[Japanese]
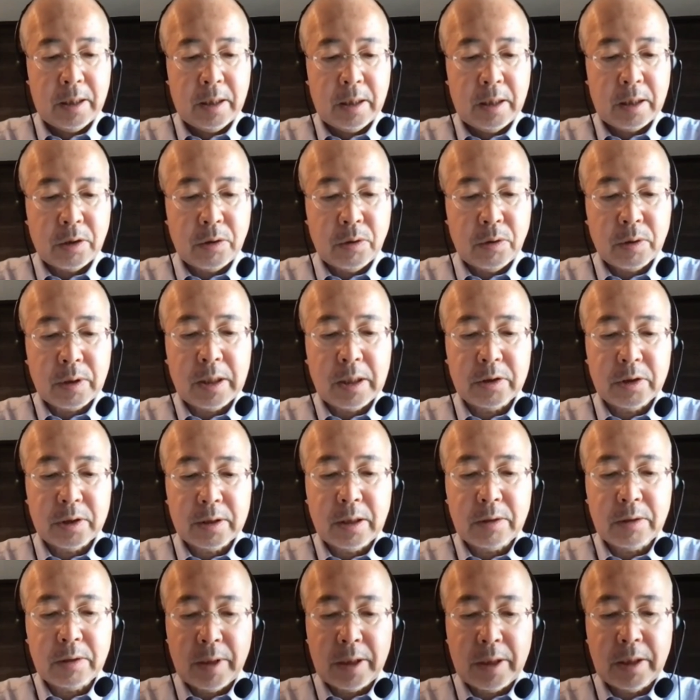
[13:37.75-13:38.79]
共感し
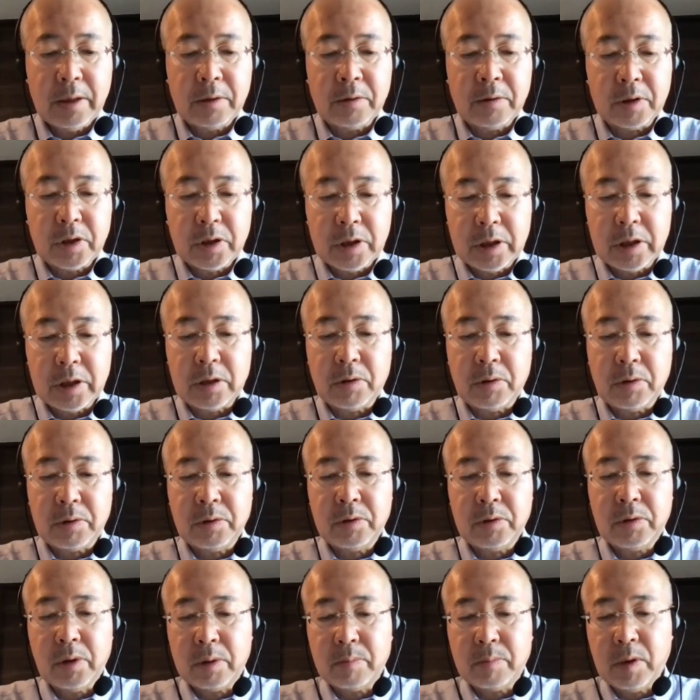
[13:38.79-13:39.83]
た上での支持とい
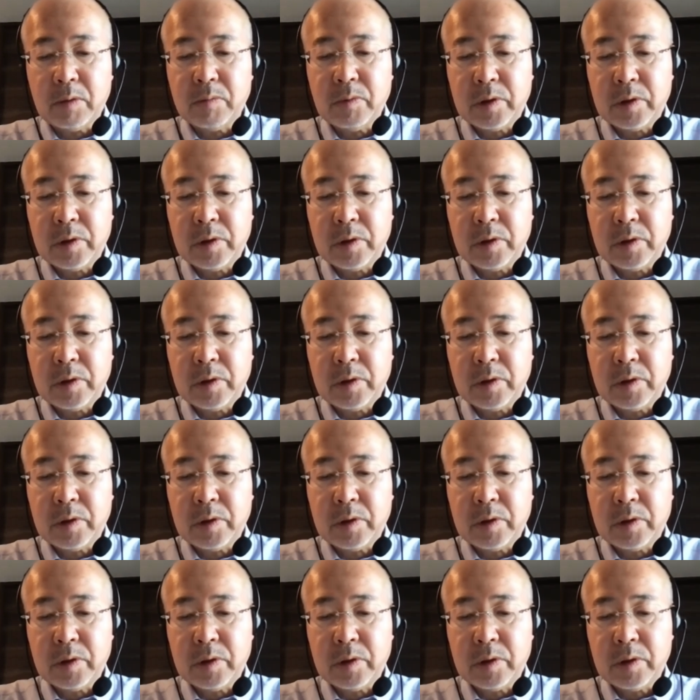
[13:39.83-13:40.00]
うよりも、